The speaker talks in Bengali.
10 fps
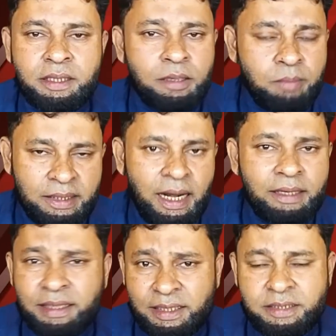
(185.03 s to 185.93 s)
ছিলেন বা
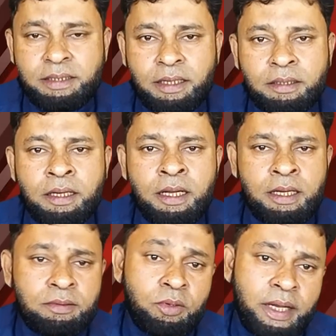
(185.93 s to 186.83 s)
লাডলা ছিলেন
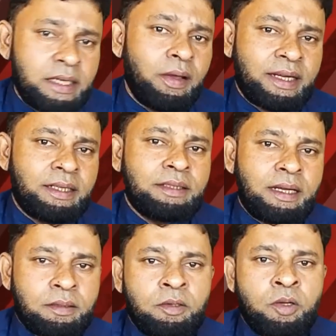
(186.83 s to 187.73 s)
তো এটা একটা
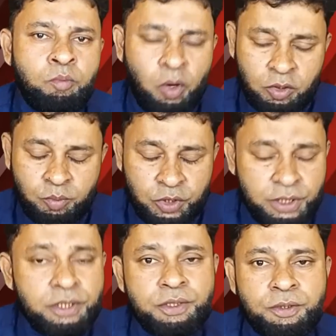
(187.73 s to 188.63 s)
তার বড়
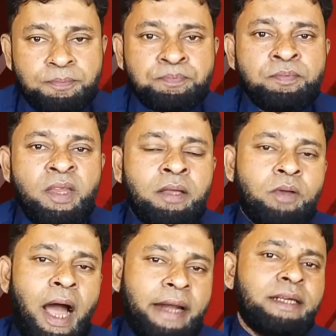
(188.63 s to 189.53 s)
বৈশিষ্ট্য
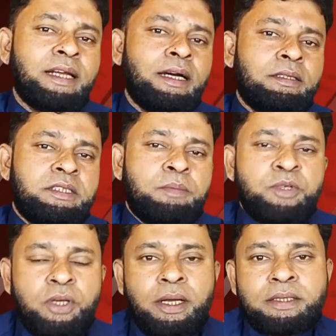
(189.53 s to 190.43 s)
তো আরেকটা যে
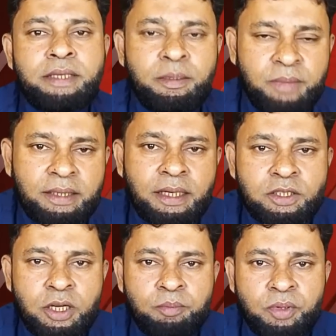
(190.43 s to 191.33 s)
বিষয় আছে ইমরান খান
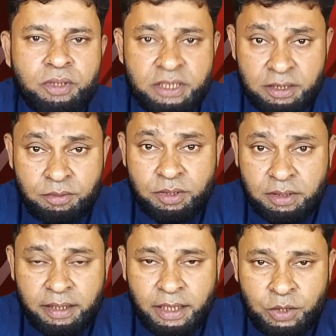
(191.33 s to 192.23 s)
সম্পর্কে সেটা হচ্ছে
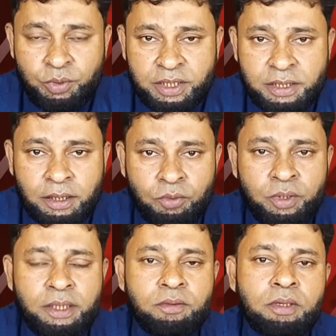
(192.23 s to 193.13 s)
তার এডুকেশন
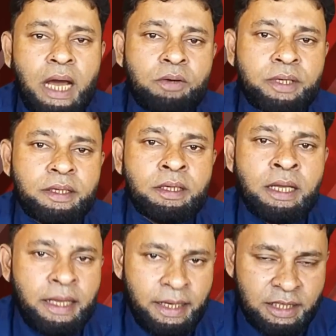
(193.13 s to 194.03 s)
উনি কিন্তু লাহোরের
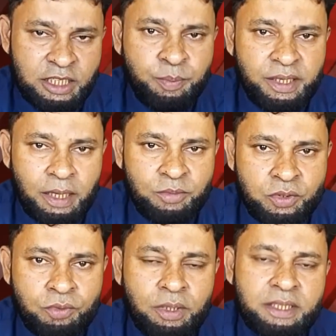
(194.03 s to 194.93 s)
ইংলিশ মিডিয়াম
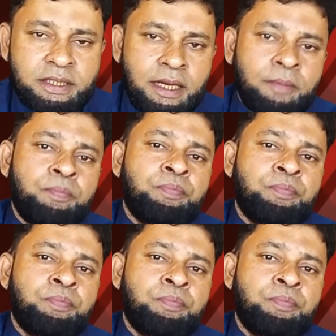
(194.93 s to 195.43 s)
স্কুলে যেটা